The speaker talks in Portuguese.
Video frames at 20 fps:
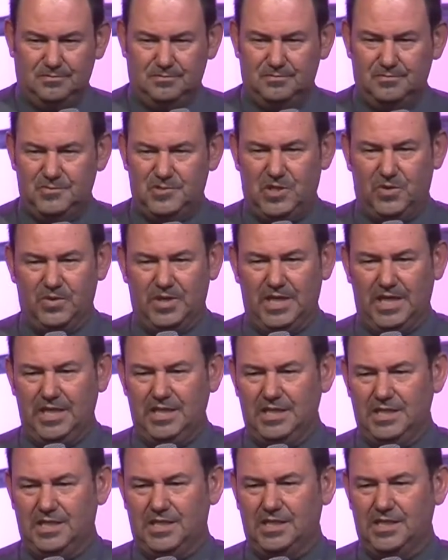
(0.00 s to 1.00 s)
de
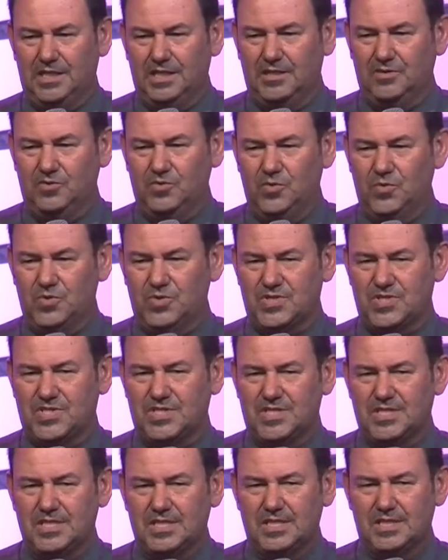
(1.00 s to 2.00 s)
alguém que
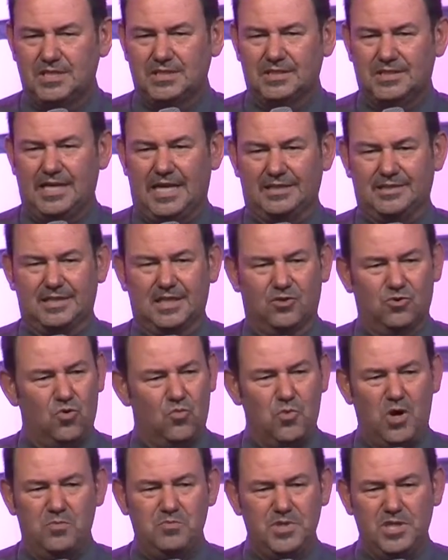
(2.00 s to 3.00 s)
nos trata
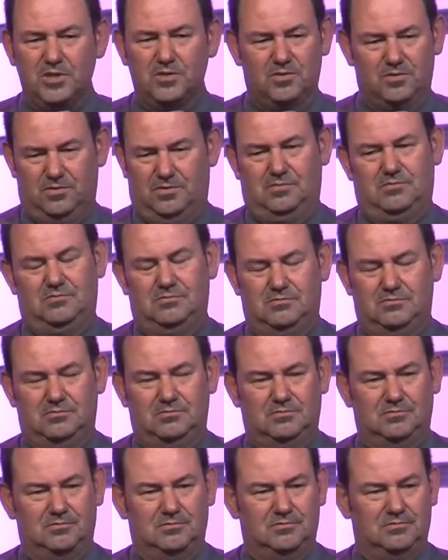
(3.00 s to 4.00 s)
como amigo
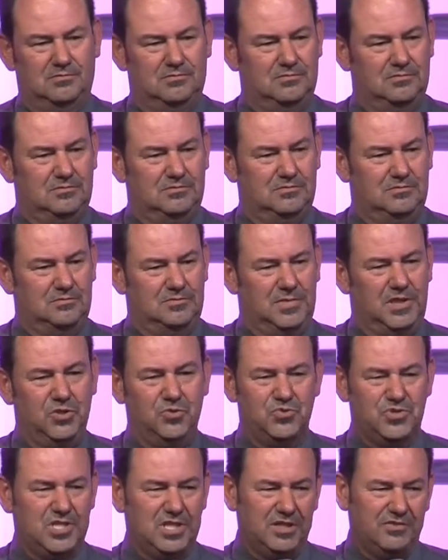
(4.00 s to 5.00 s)
e
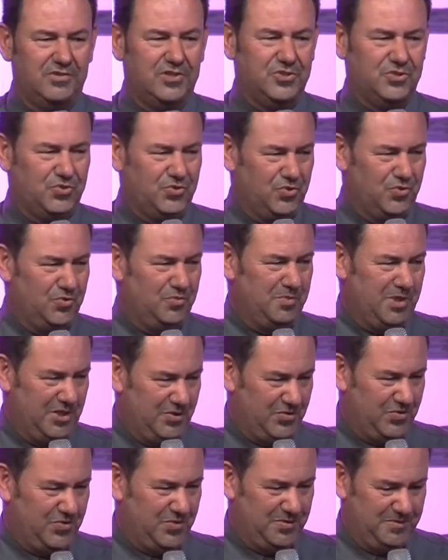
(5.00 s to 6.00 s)
nos livra de todo
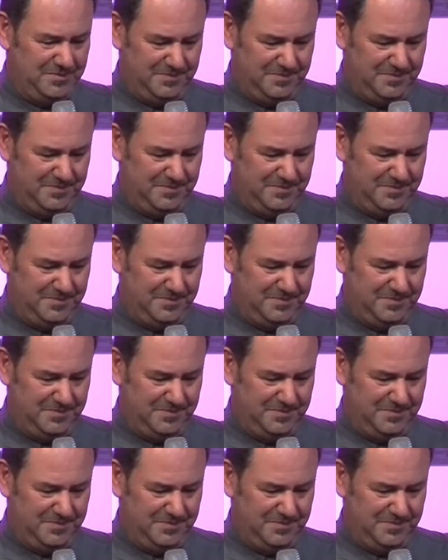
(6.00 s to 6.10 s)
medo.